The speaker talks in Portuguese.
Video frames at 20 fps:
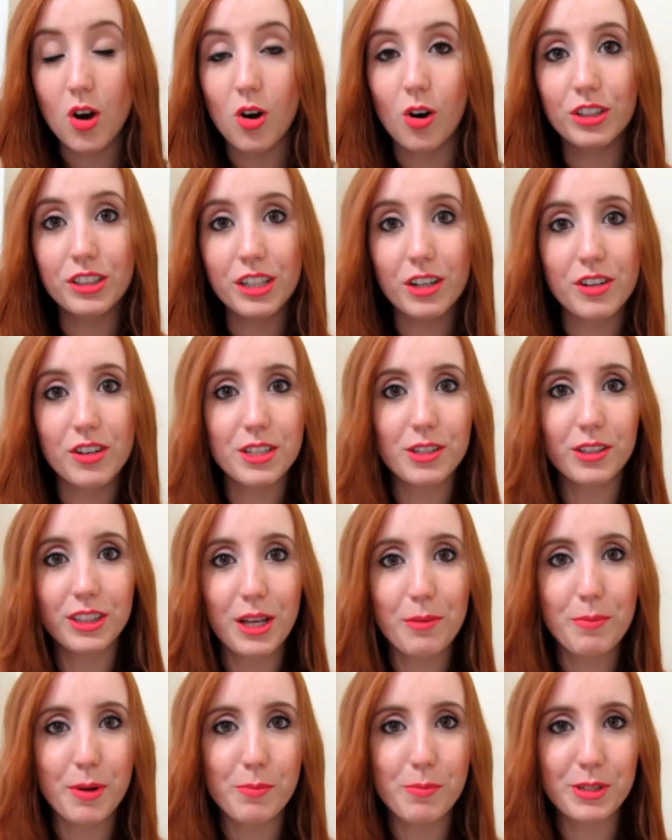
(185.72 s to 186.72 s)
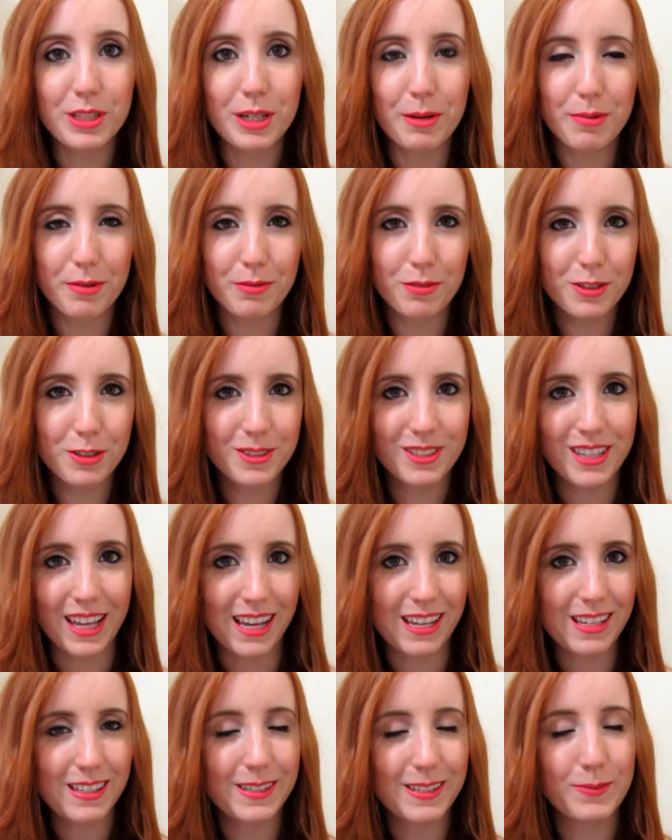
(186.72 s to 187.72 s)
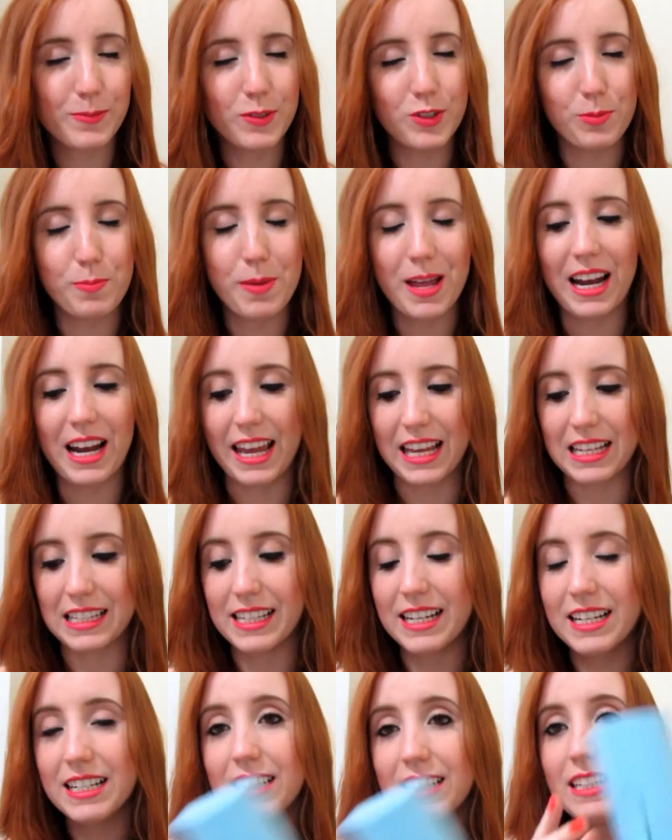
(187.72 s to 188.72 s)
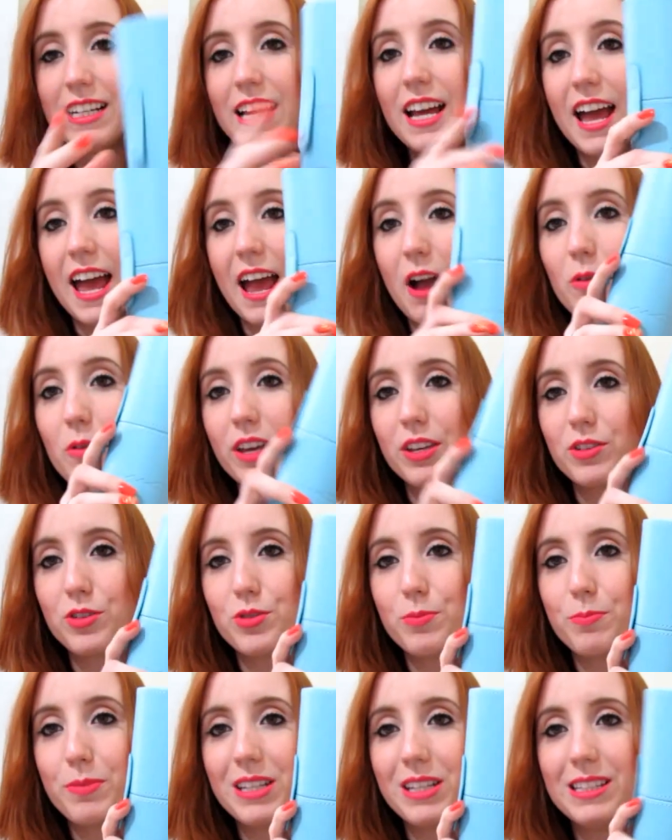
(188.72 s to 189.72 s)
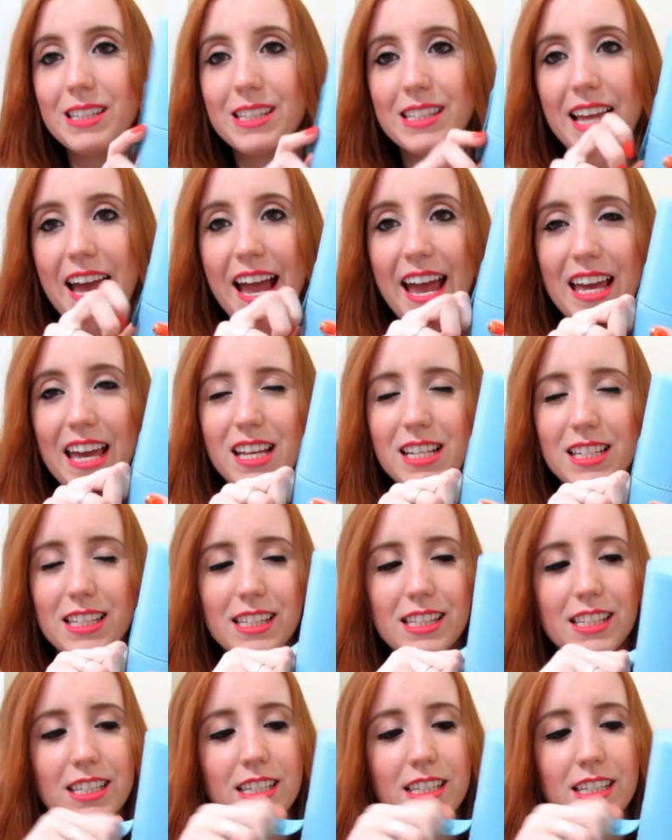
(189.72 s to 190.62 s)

Outra coisa que eu tenho pra mostrar pra vocês de beleza é um kit de pincéis